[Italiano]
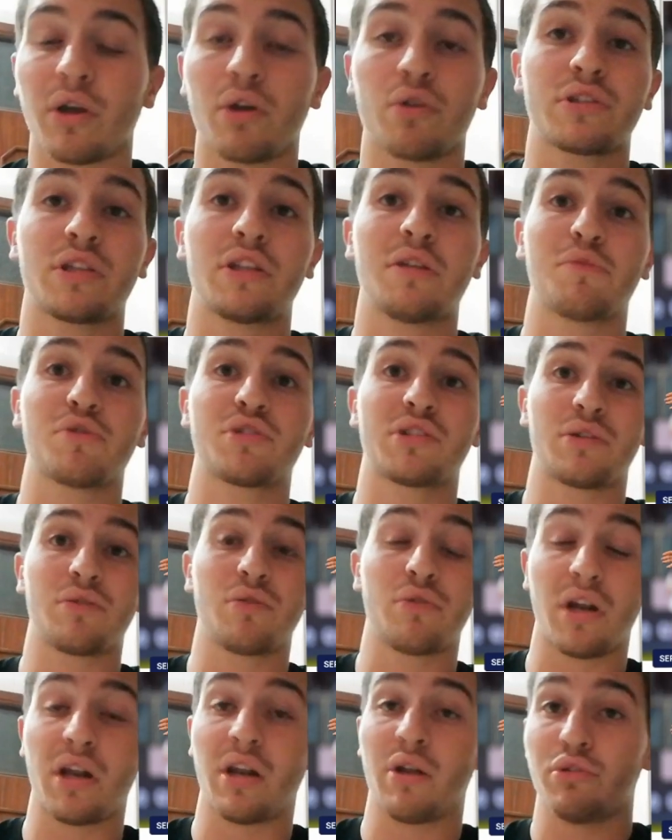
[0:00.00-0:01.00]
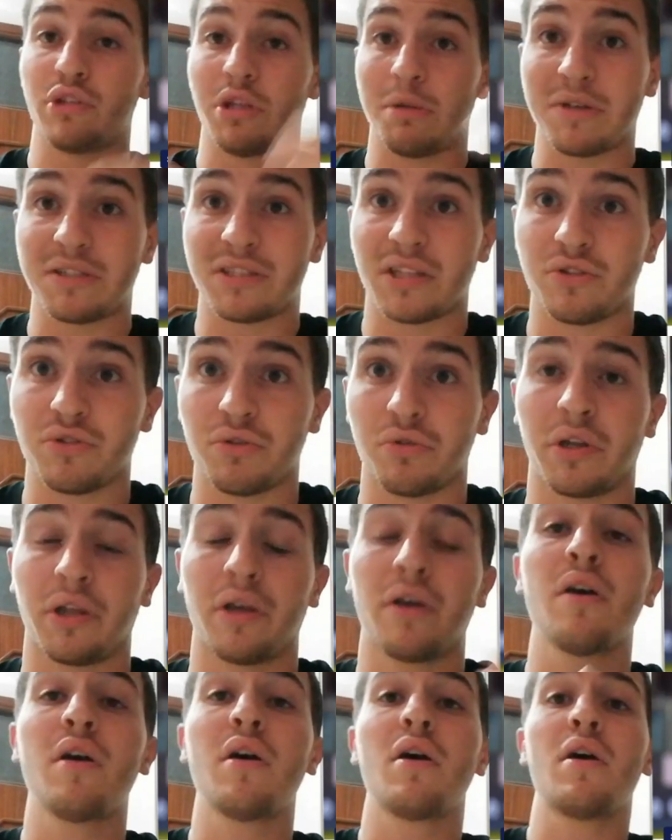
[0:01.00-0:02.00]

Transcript: che lo sta dimostrando nelle ultime stagioni.